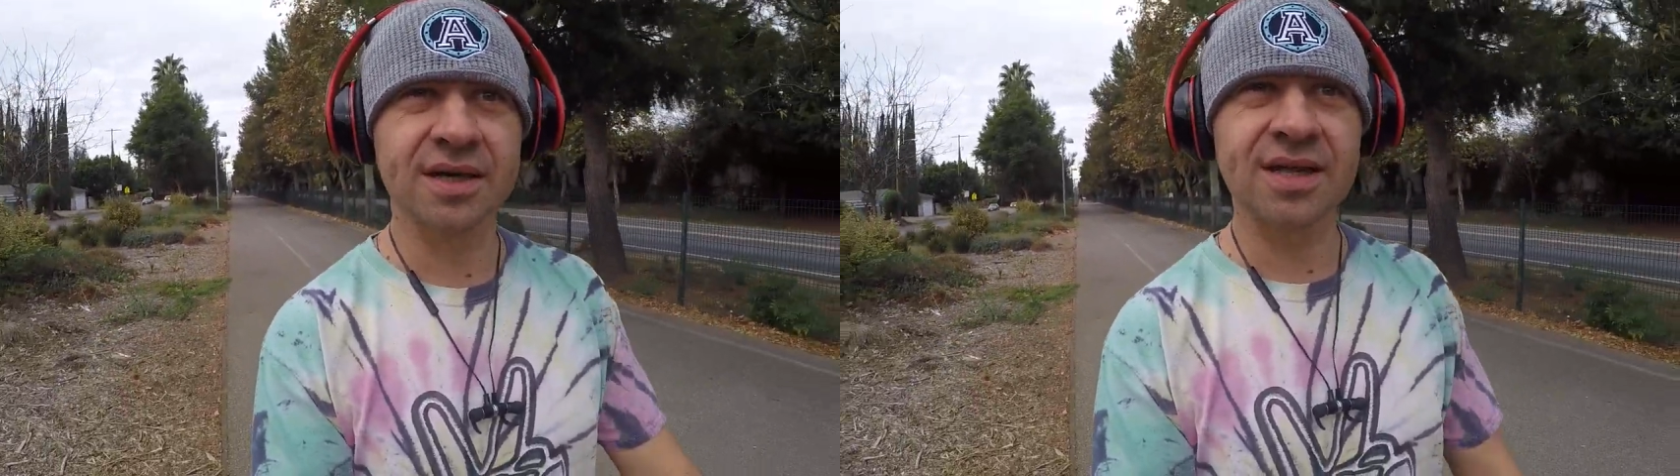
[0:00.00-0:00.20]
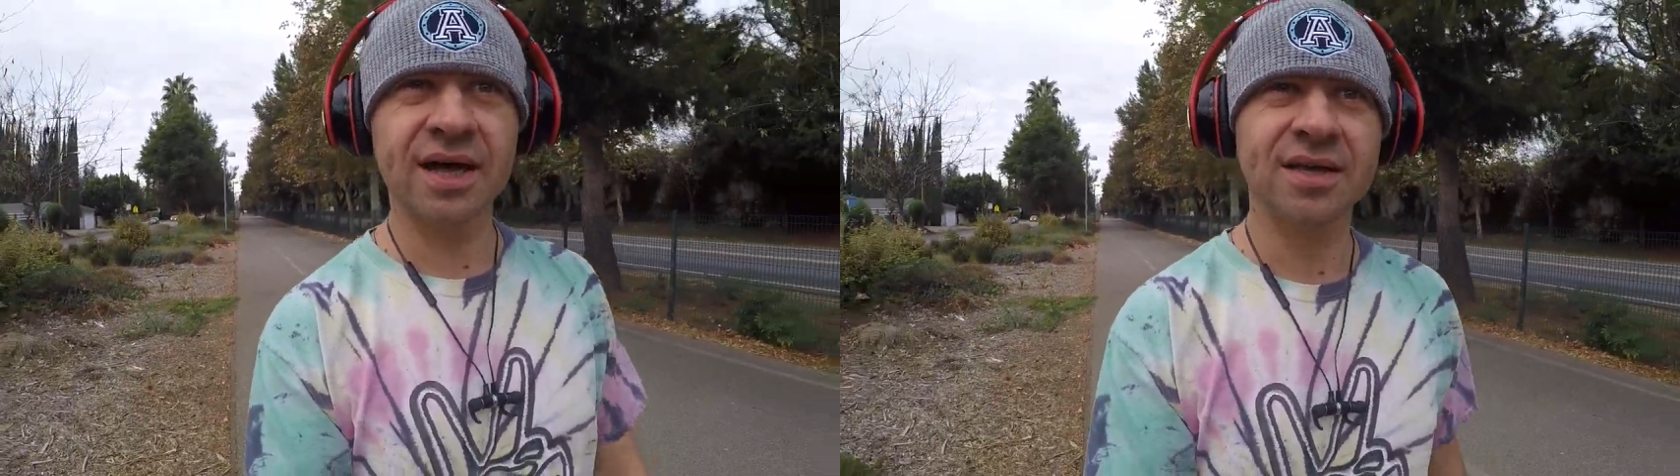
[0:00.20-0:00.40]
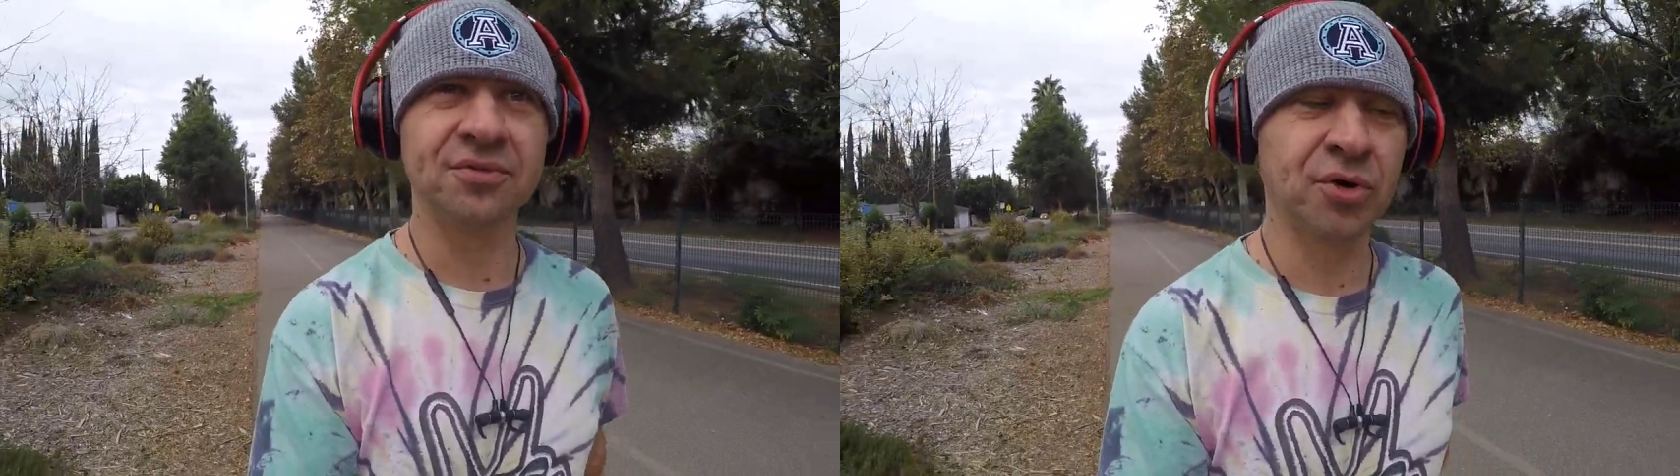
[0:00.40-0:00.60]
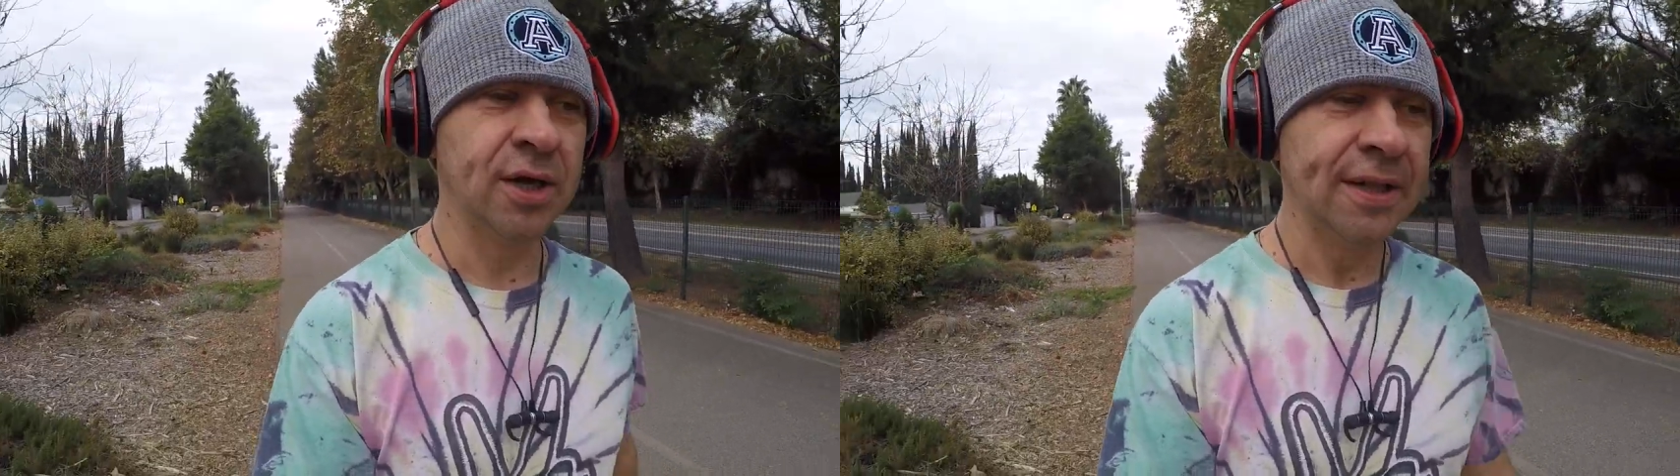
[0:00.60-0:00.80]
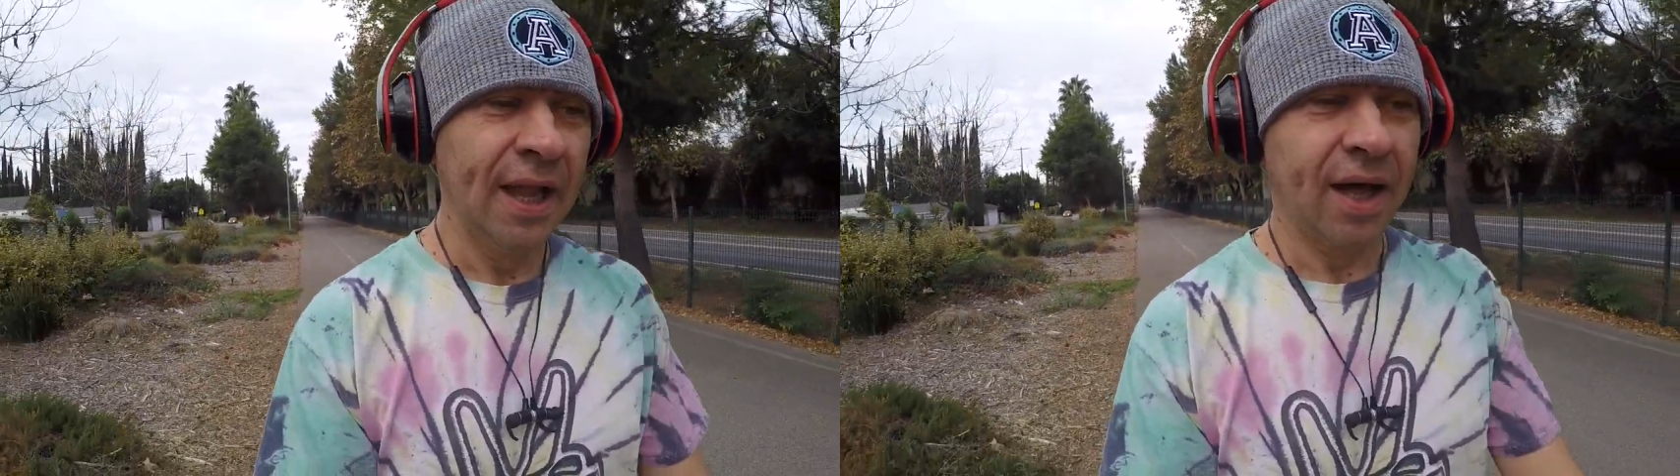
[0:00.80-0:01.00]
когда
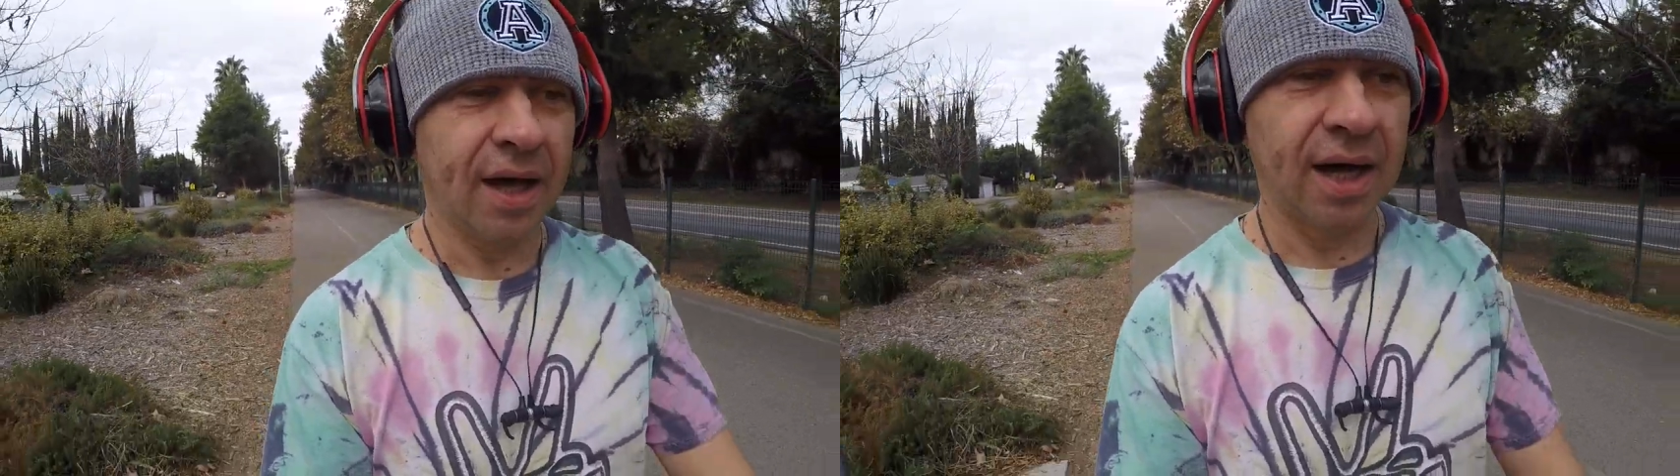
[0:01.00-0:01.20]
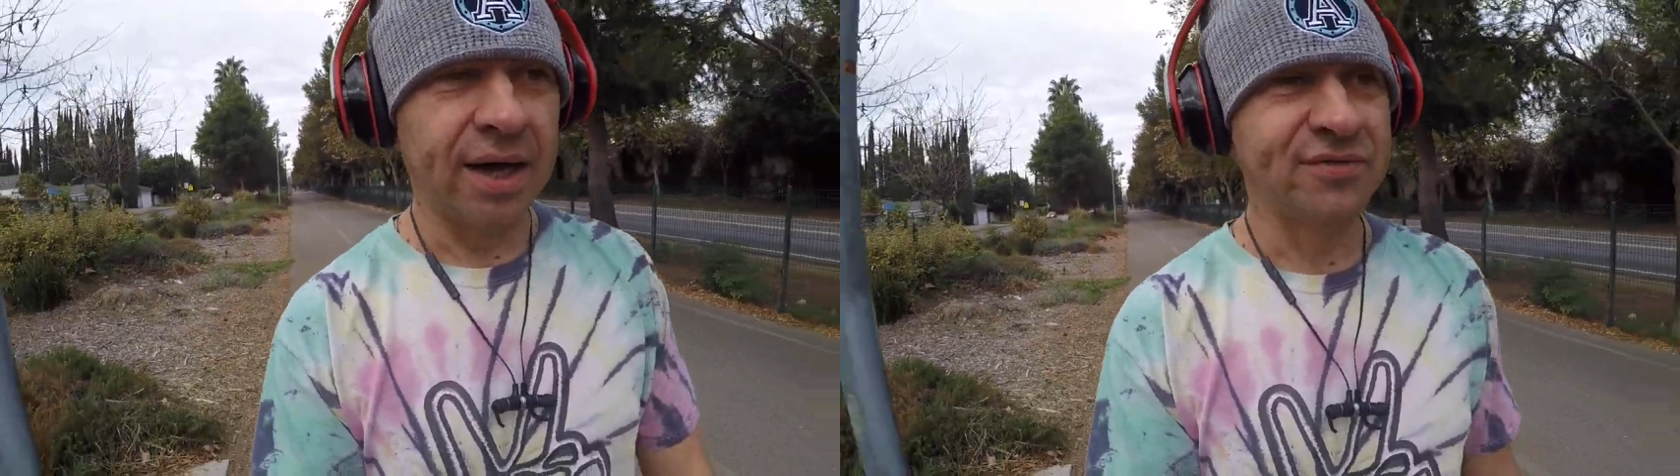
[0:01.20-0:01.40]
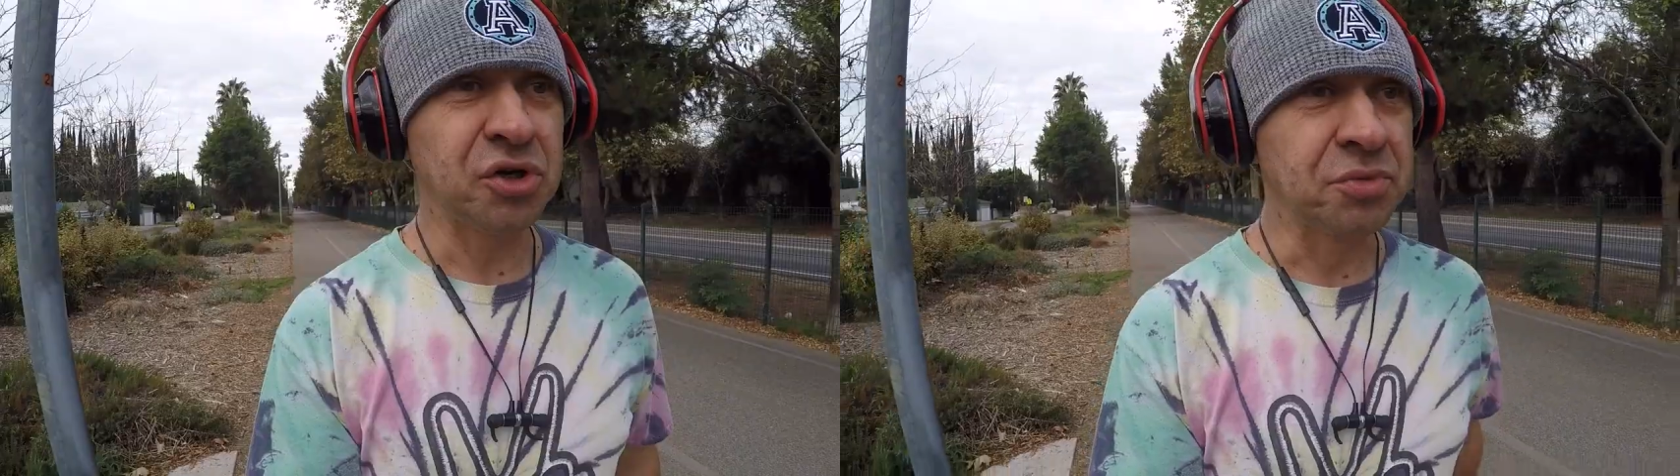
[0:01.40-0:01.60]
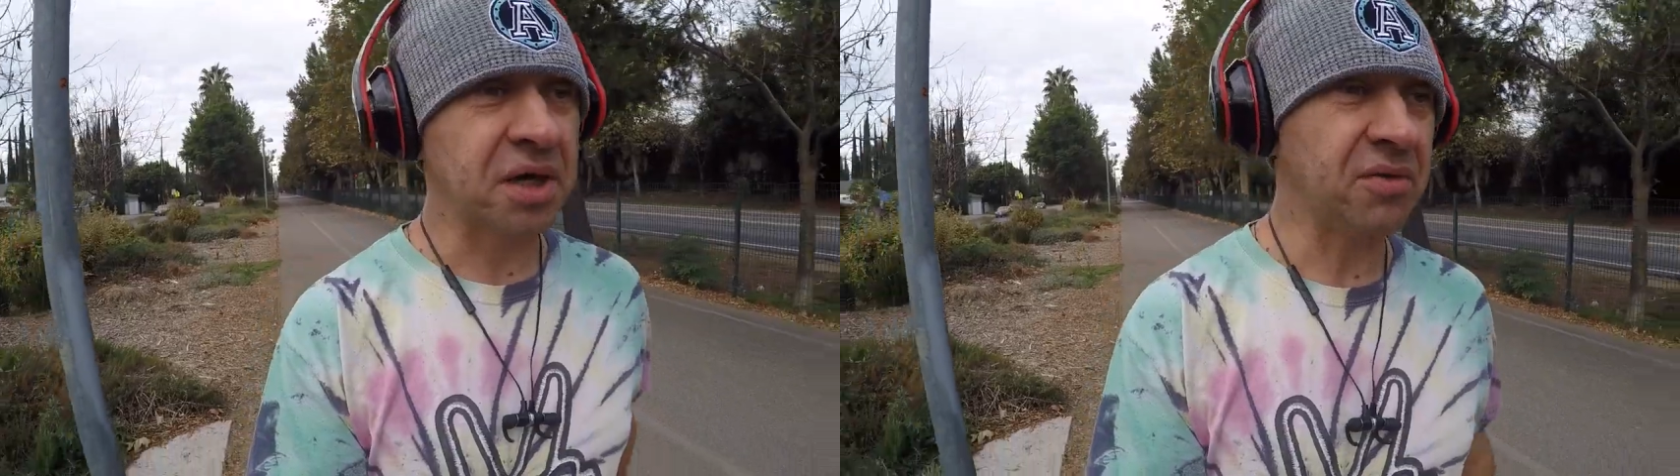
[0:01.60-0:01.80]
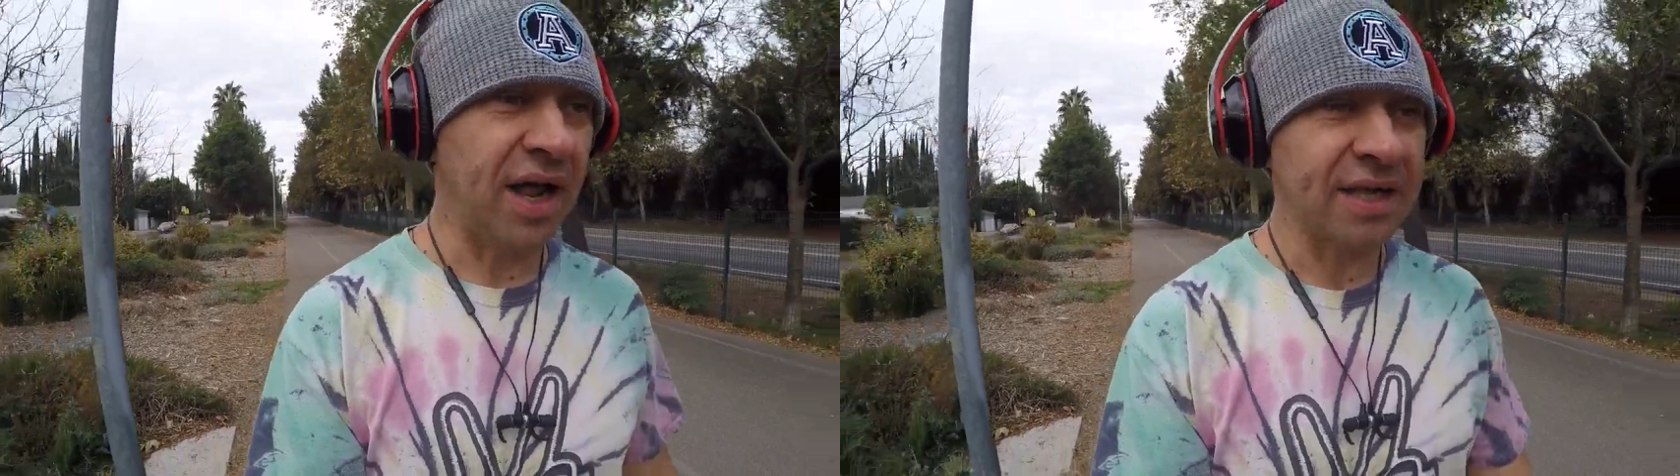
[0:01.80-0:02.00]
его а, в чем-то
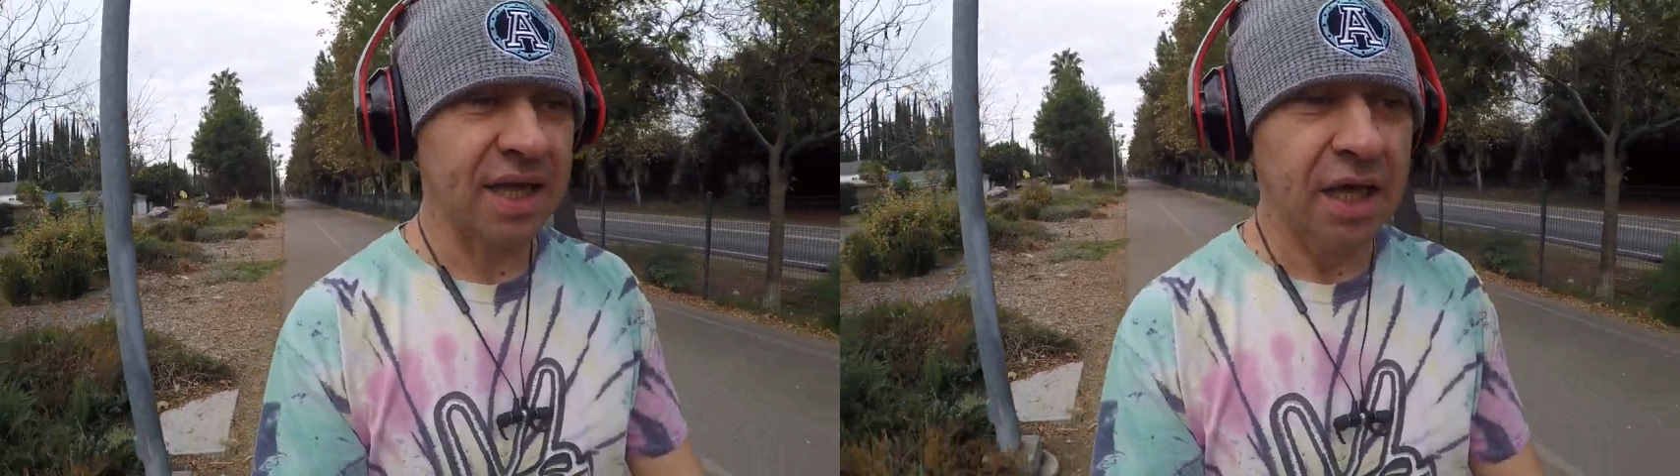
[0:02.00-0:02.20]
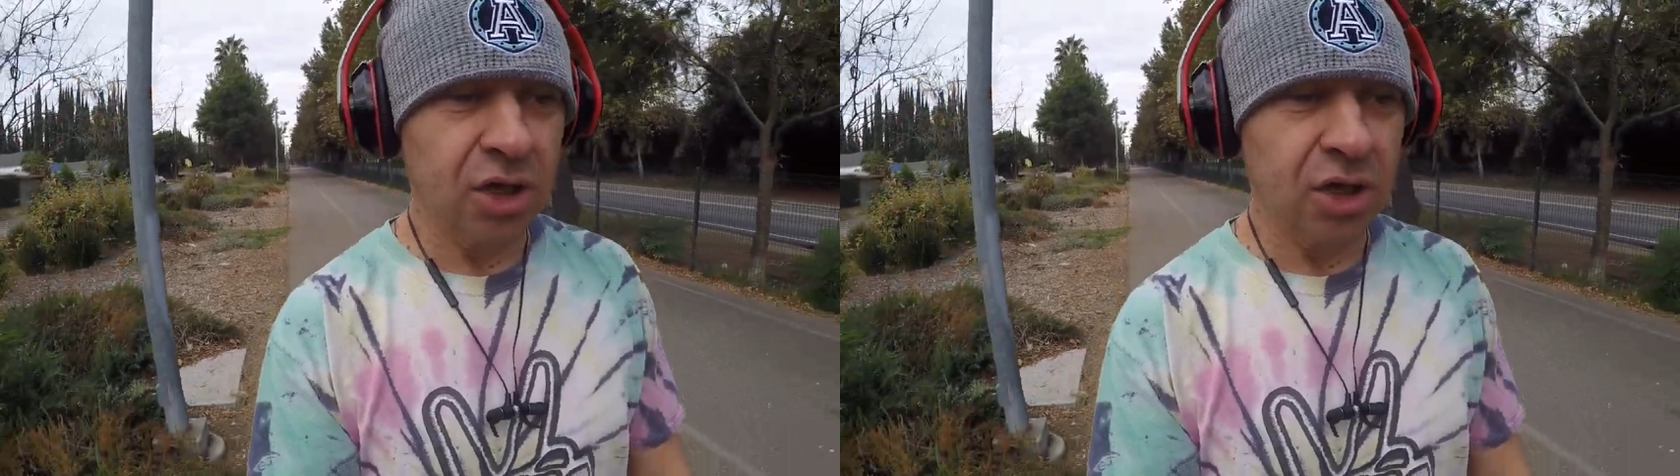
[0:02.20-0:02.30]
хвалят.